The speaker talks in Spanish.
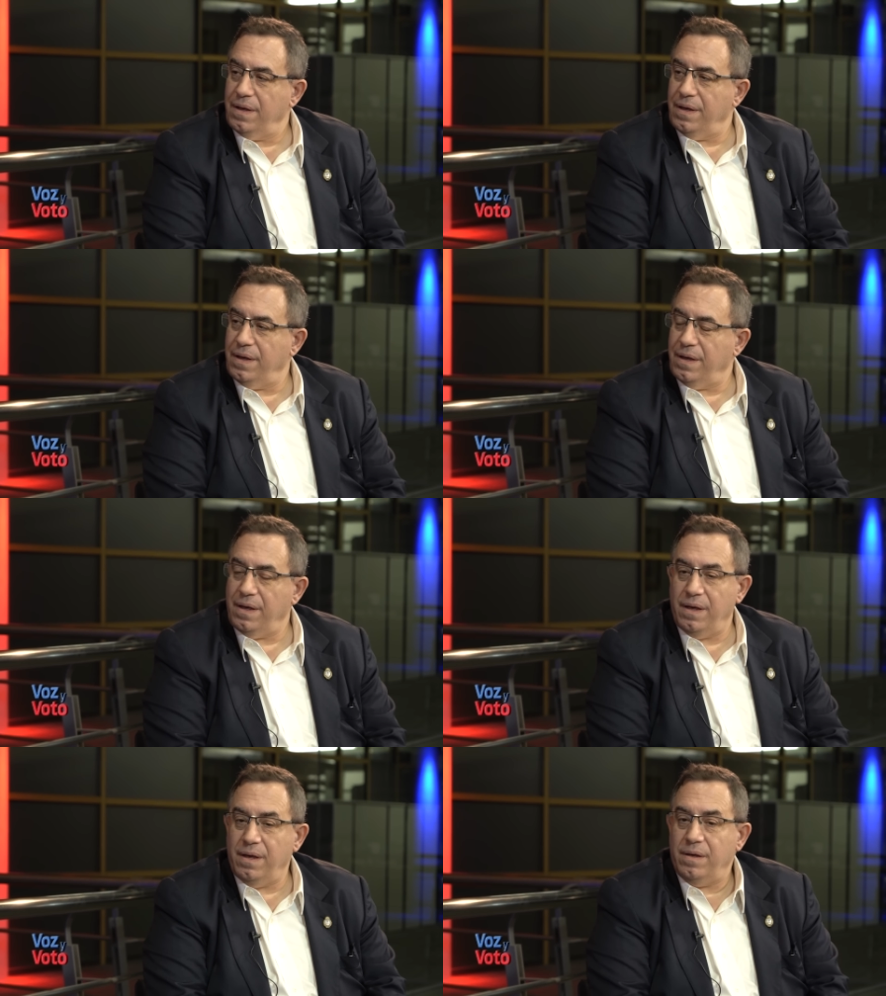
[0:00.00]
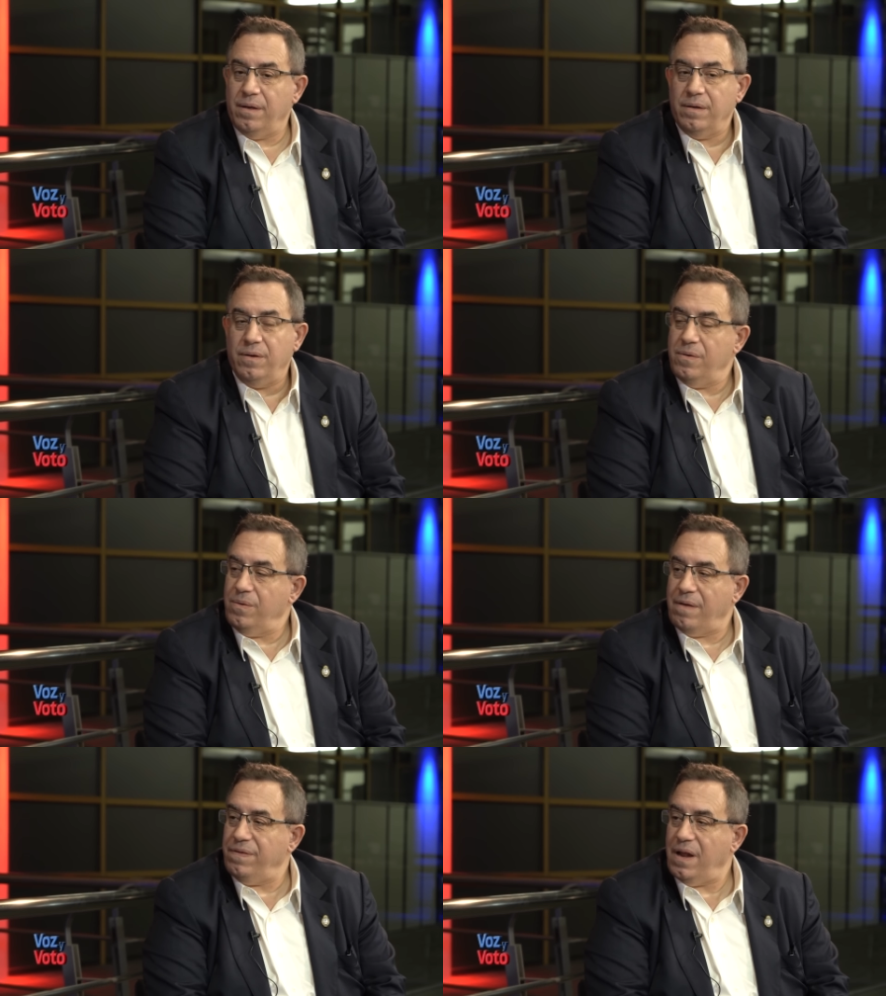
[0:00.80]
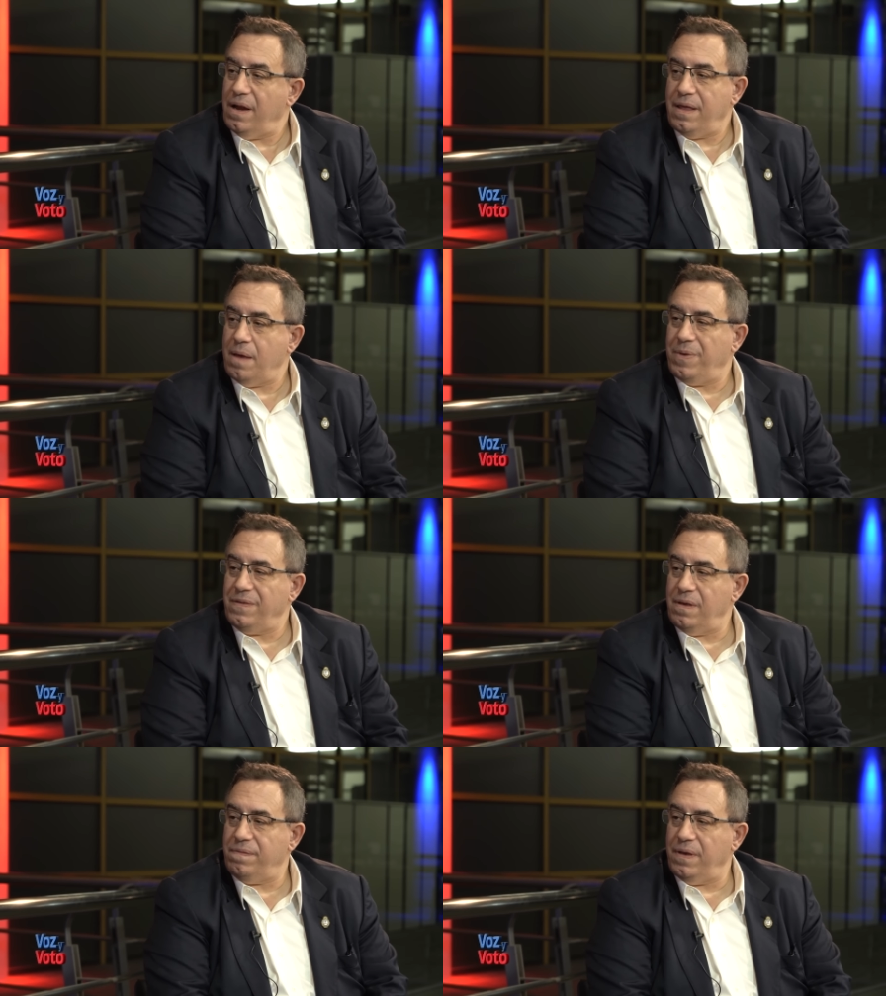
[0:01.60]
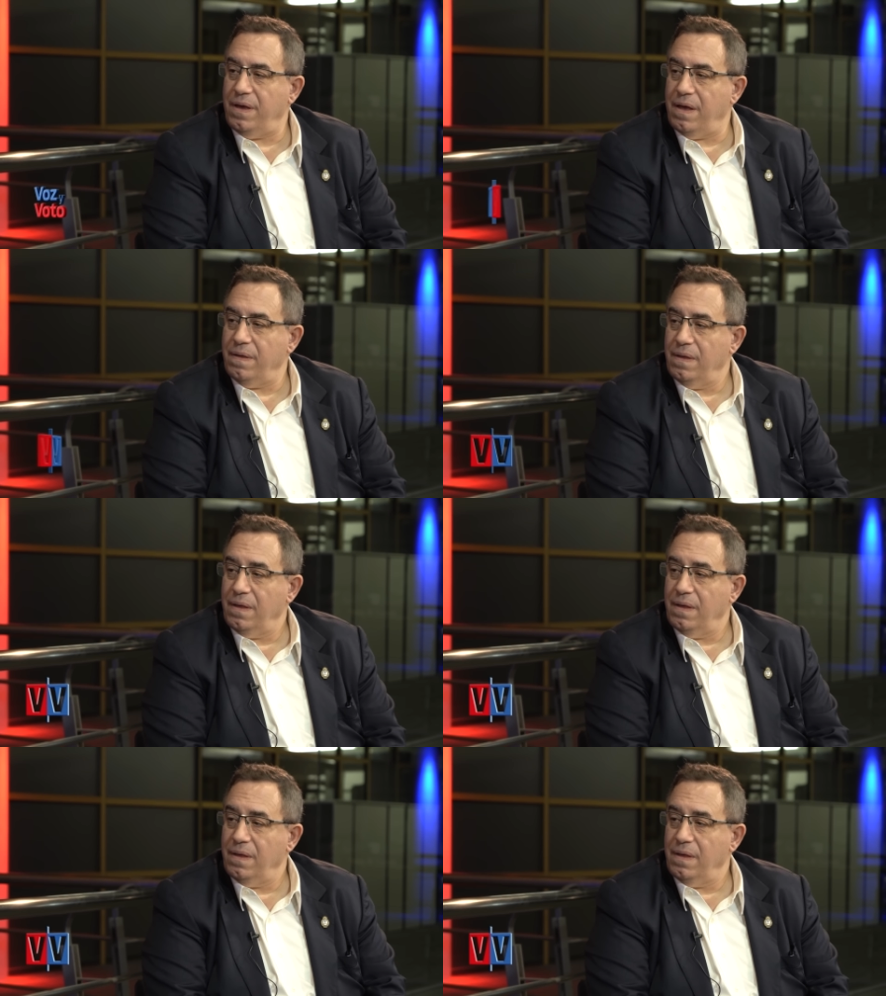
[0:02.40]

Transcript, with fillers: Eh, con una finalidad específica.